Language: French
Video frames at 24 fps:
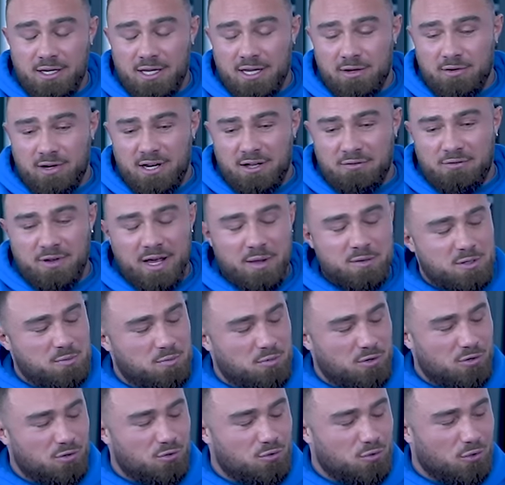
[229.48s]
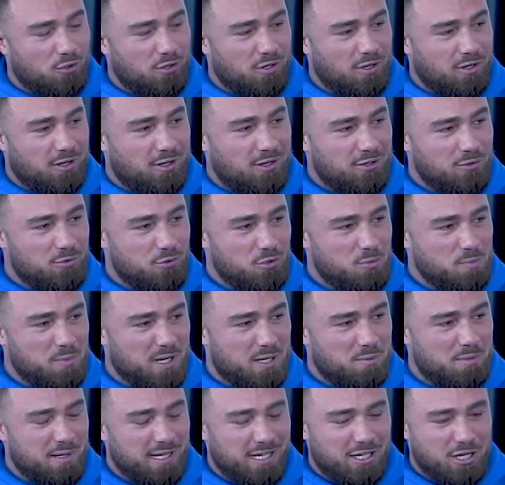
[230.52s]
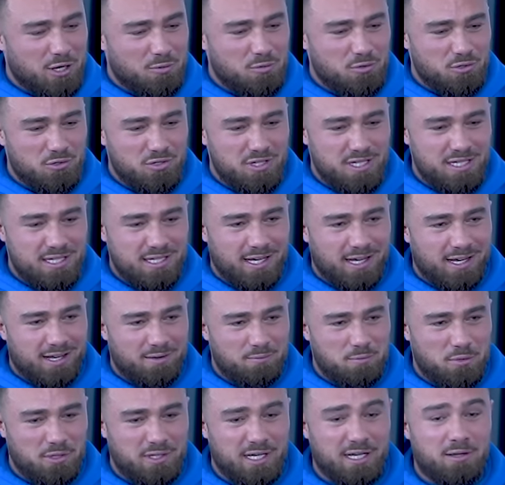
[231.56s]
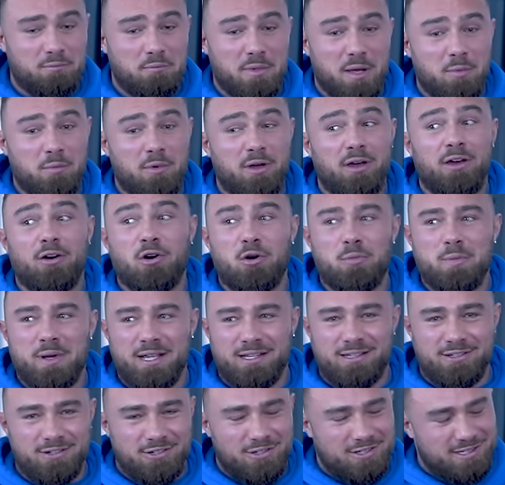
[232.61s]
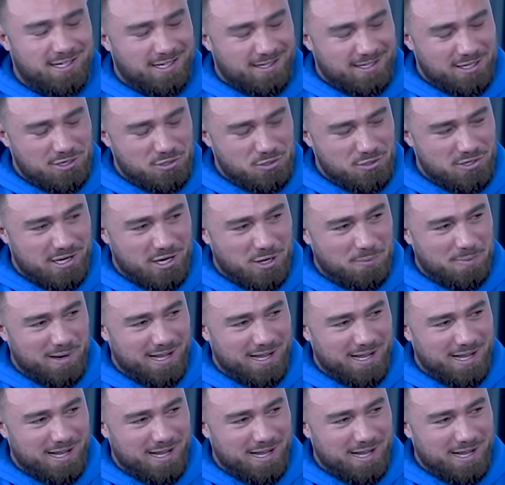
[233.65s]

et voilà, faire un petit peu le tour euh, du schmilblick, comme tu dis, et peut-être même remettre certaines choses à leur